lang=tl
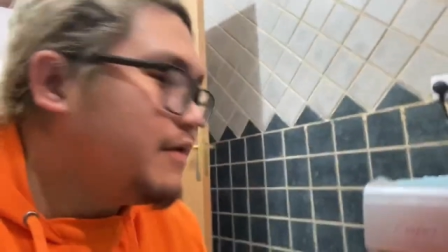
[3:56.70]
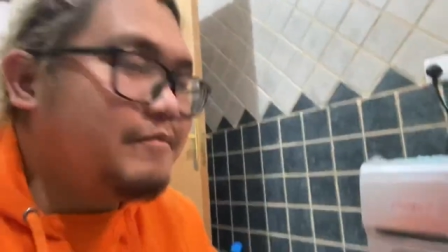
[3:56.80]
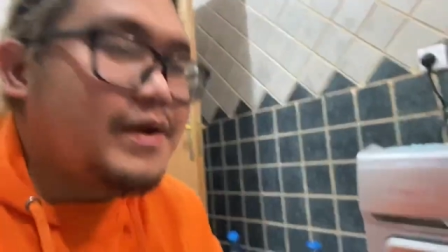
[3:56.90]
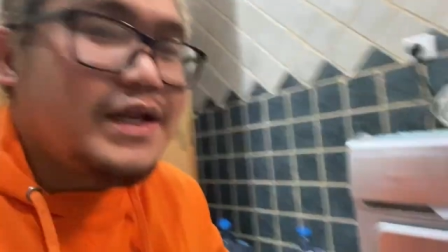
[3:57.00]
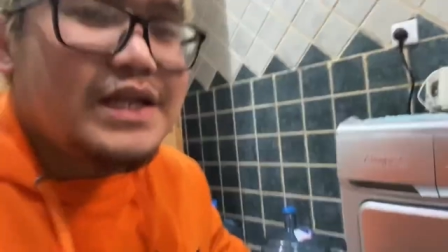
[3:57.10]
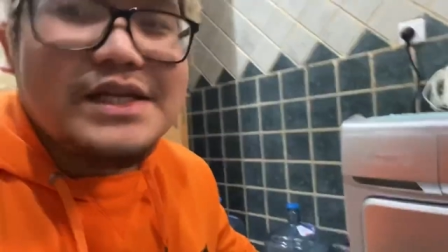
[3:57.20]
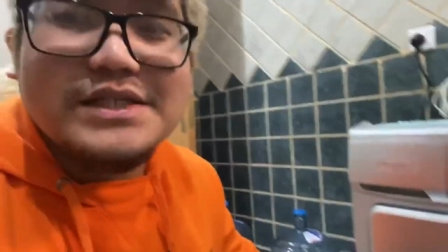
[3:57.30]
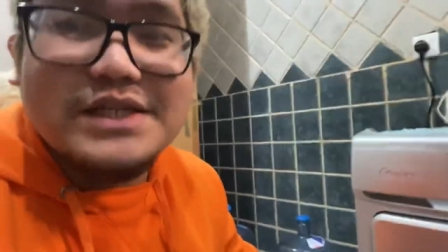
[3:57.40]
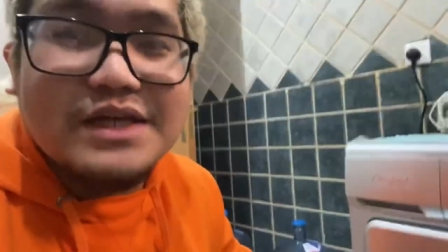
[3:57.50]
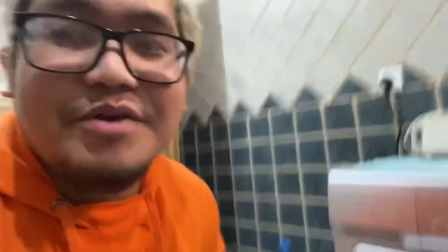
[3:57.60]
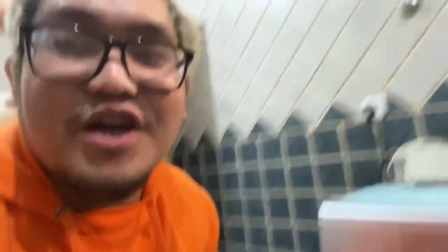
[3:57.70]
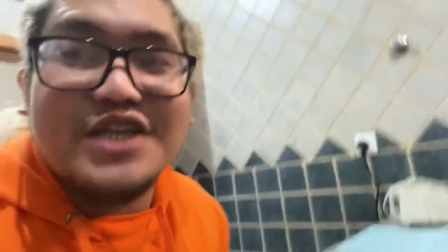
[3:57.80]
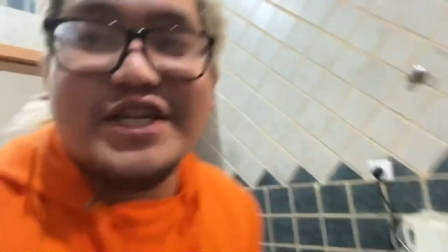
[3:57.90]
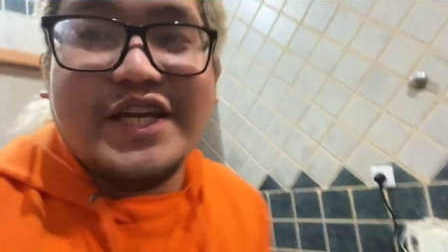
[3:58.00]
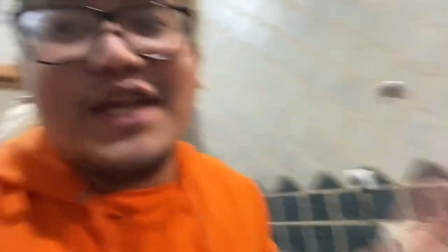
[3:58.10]
maglilinis lang naman ang
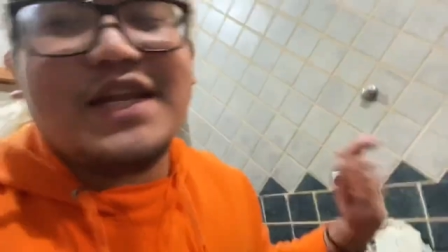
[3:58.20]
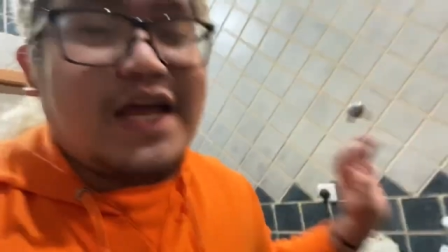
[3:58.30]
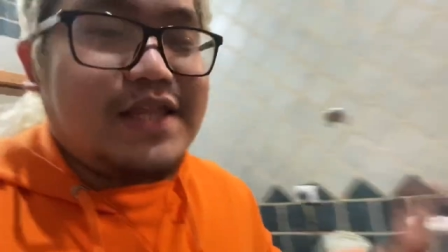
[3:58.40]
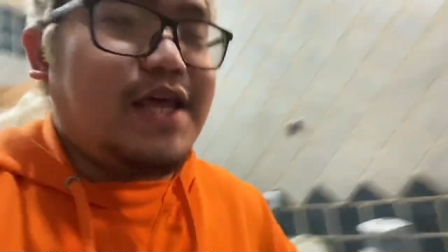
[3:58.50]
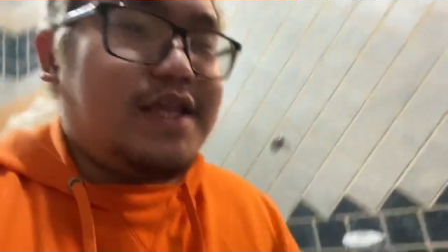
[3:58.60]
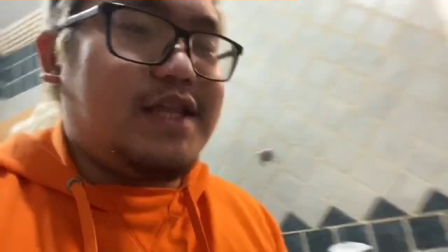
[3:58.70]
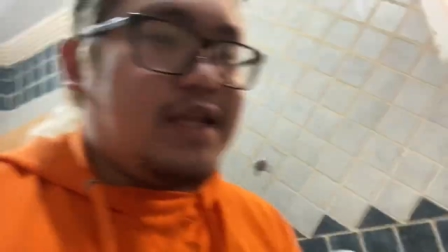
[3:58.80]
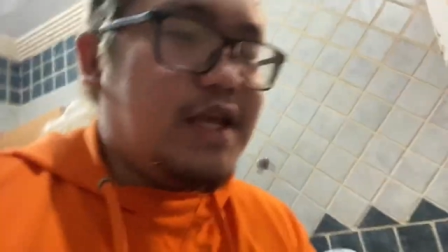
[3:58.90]
agenda natin.